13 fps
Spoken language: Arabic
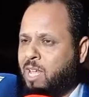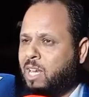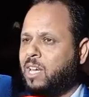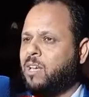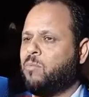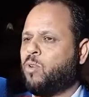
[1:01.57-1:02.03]

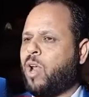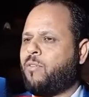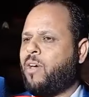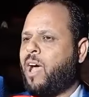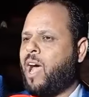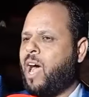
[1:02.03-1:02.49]

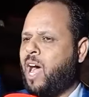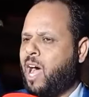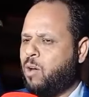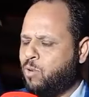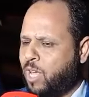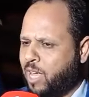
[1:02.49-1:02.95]
المرافعه
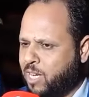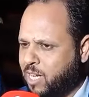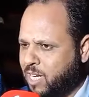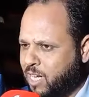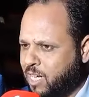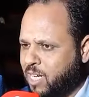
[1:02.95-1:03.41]
او
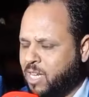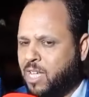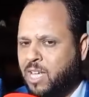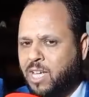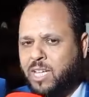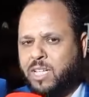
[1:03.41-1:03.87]
لاننا
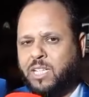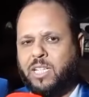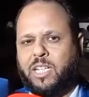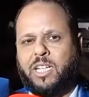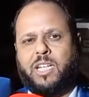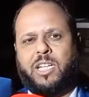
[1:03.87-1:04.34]

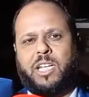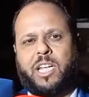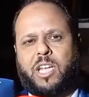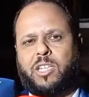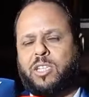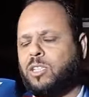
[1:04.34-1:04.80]
اننا
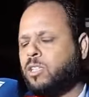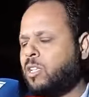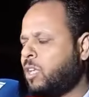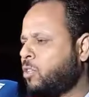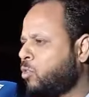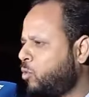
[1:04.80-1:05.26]

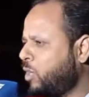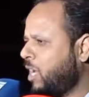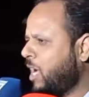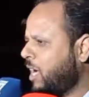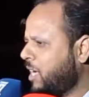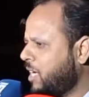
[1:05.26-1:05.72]
نهضروا على
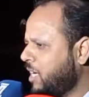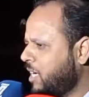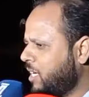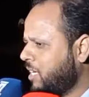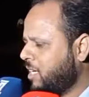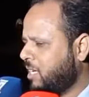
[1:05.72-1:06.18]
على
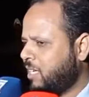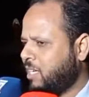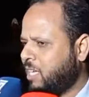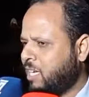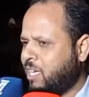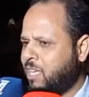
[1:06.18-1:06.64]
على
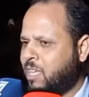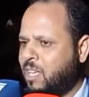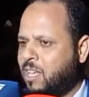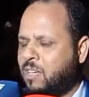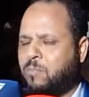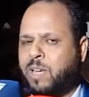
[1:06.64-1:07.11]
على
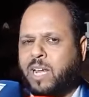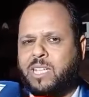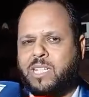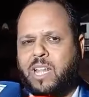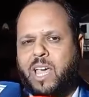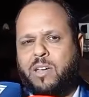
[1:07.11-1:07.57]

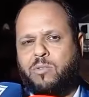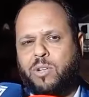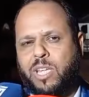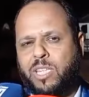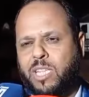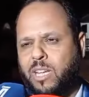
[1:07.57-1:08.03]
المراكز
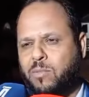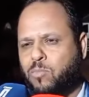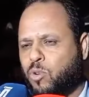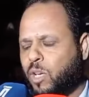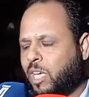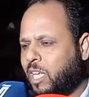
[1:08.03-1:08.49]
القانونيه ديال
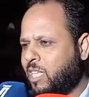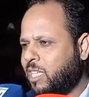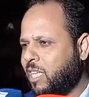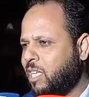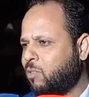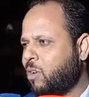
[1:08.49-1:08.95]
الموكلين
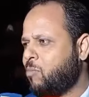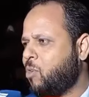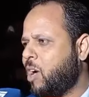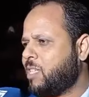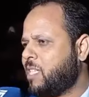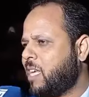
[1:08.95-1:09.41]
ديالنا ولا
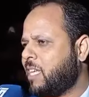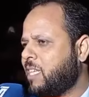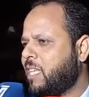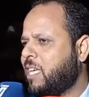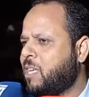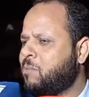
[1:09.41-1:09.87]

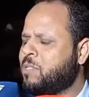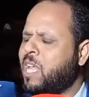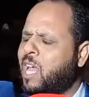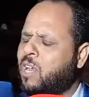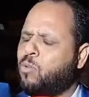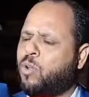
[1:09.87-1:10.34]
المؤازرين ديالنا باش
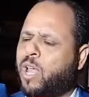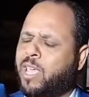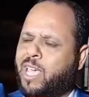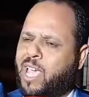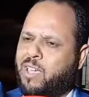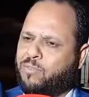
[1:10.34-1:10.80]
نخلقوا
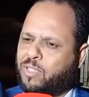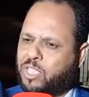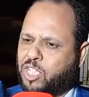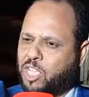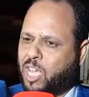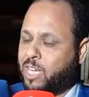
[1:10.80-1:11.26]
راي عام في
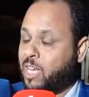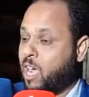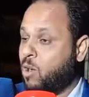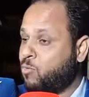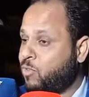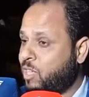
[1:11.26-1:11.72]
اتجاهنا
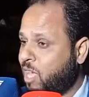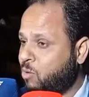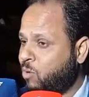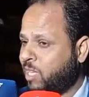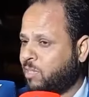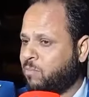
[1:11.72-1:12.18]
اوفياء
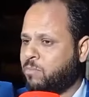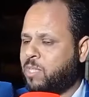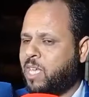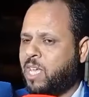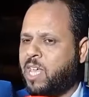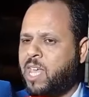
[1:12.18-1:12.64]
لواحد
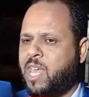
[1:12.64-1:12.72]
المبدا